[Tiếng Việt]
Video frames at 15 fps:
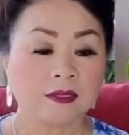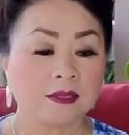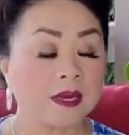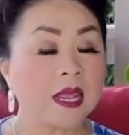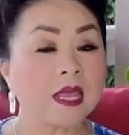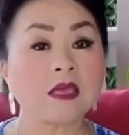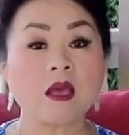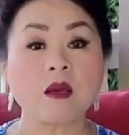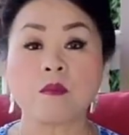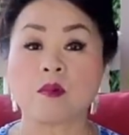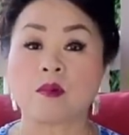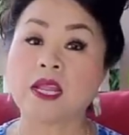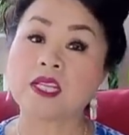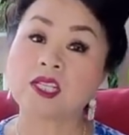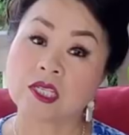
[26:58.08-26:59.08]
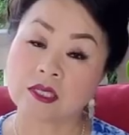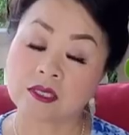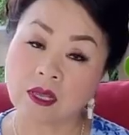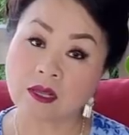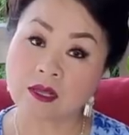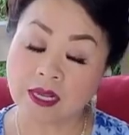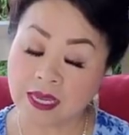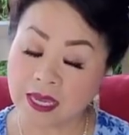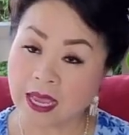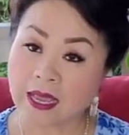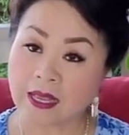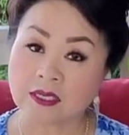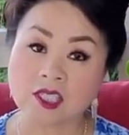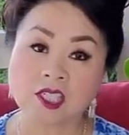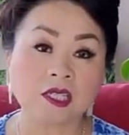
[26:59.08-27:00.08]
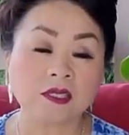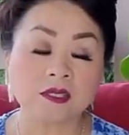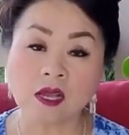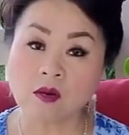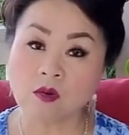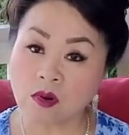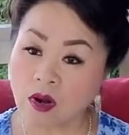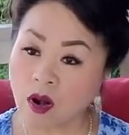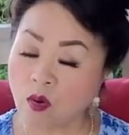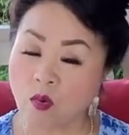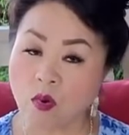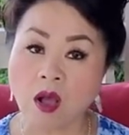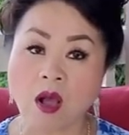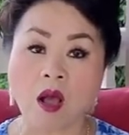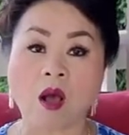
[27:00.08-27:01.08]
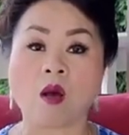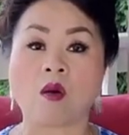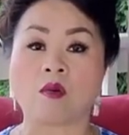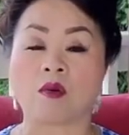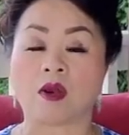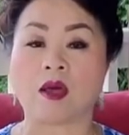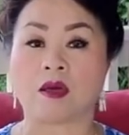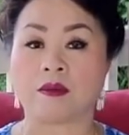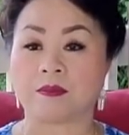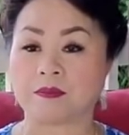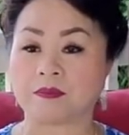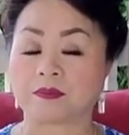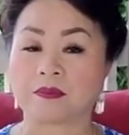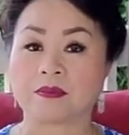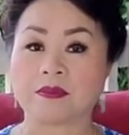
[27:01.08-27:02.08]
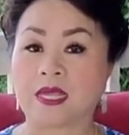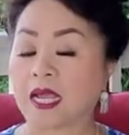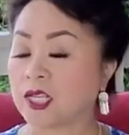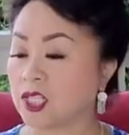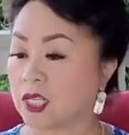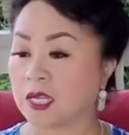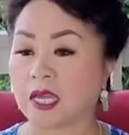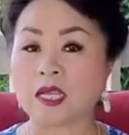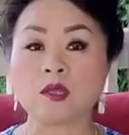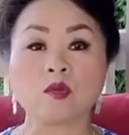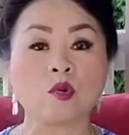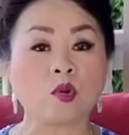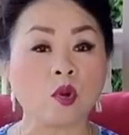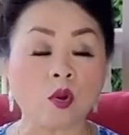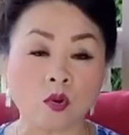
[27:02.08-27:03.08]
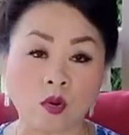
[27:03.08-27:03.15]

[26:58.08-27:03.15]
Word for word: nè cho mù nè chỉ cho kia chỉ cho uống nó uống hầu lọ chả chỉ ít tuần câu